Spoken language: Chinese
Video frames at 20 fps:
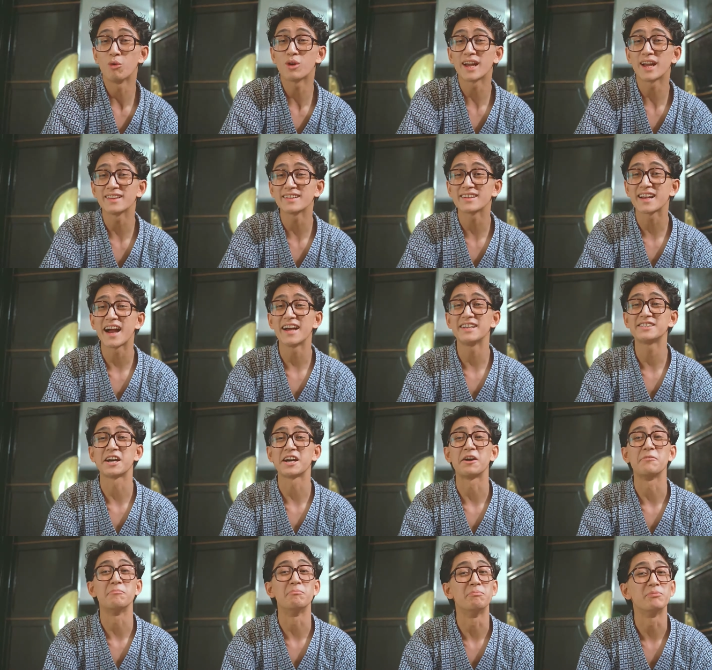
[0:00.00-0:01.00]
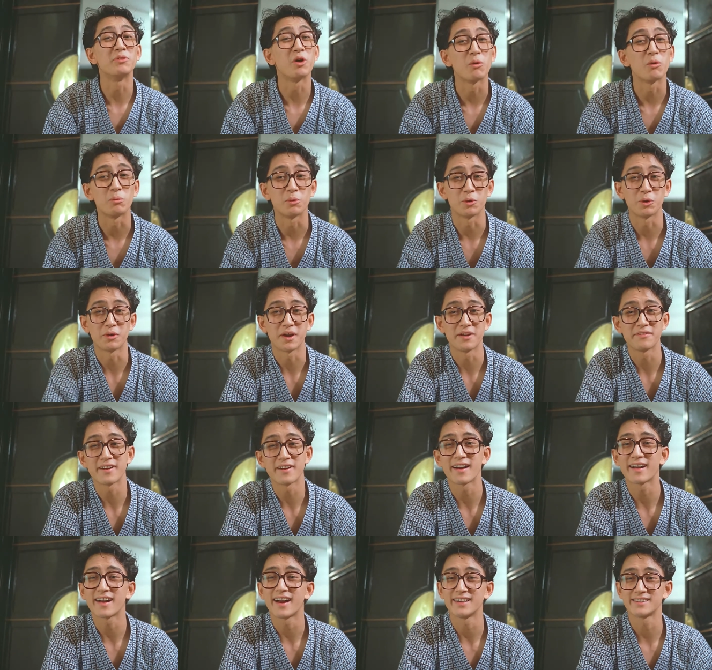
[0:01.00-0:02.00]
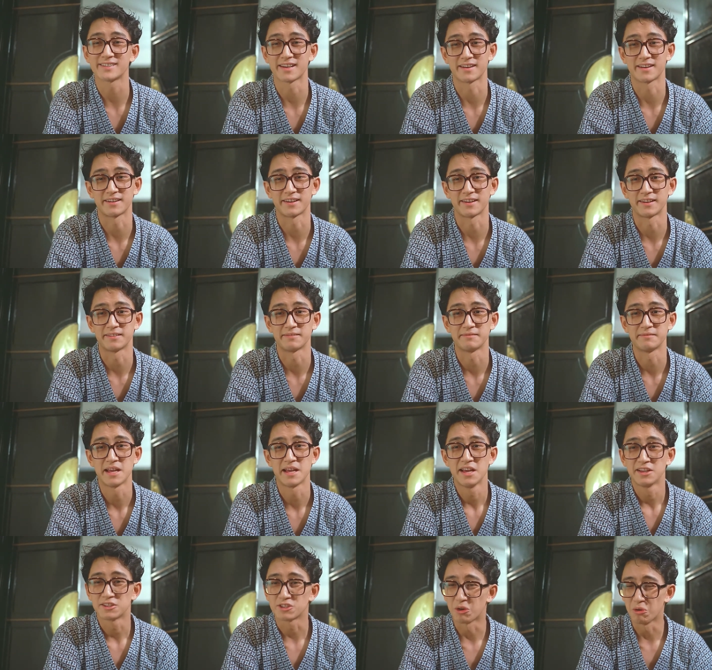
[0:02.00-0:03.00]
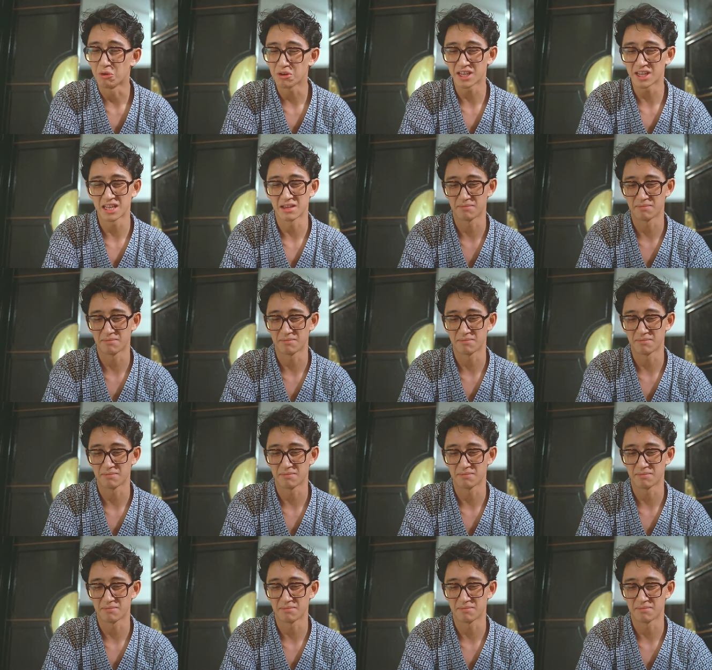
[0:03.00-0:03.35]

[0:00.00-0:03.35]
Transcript: 荒唐镜也看出了阿龙就是想要追求自己的女